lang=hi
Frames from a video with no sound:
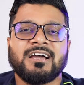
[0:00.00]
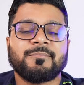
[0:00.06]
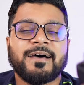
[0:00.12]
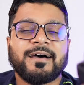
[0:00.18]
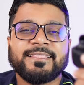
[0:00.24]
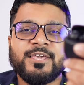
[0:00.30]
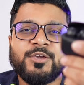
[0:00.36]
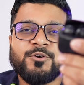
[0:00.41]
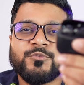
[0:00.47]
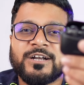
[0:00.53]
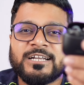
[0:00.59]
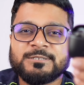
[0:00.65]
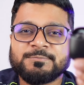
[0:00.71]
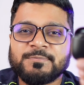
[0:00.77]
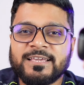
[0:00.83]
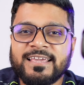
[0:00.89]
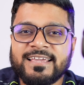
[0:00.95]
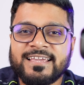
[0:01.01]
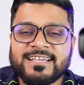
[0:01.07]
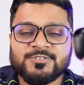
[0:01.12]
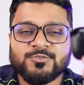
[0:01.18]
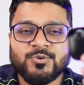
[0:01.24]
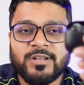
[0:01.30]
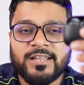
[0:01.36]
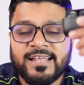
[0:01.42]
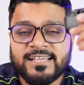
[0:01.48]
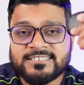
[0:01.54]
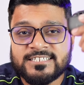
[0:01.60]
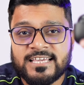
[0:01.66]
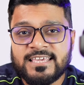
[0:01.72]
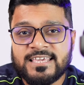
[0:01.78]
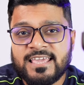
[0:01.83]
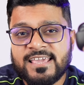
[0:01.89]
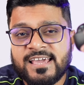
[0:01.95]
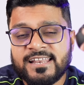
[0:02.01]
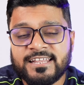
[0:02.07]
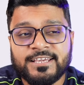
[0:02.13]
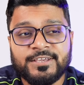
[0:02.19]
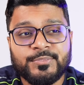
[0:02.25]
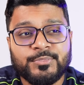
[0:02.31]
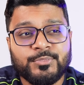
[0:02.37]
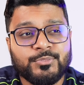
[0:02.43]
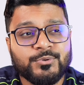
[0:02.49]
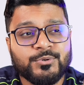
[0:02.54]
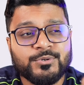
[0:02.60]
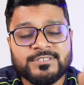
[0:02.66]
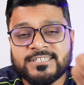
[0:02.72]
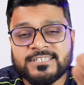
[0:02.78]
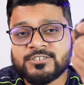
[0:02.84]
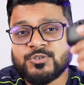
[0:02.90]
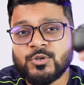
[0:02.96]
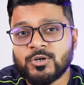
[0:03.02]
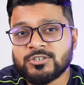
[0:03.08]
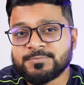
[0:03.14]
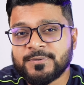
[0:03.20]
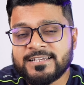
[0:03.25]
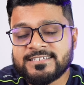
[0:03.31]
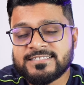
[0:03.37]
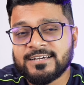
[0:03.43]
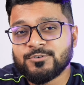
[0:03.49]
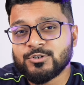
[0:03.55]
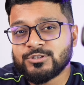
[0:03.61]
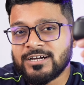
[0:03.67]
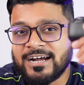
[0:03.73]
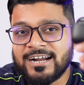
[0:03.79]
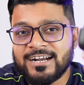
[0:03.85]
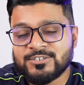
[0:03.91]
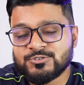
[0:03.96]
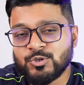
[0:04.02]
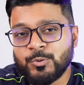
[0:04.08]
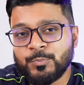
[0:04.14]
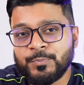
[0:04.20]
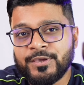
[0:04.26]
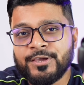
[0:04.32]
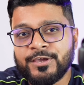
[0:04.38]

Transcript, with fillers: अब आती हूँ वर्डिक पे कि क्या इसको लेना चाहिए या नहीं तो इसका जो लॉन्च प्राइस था वो था आठ सौ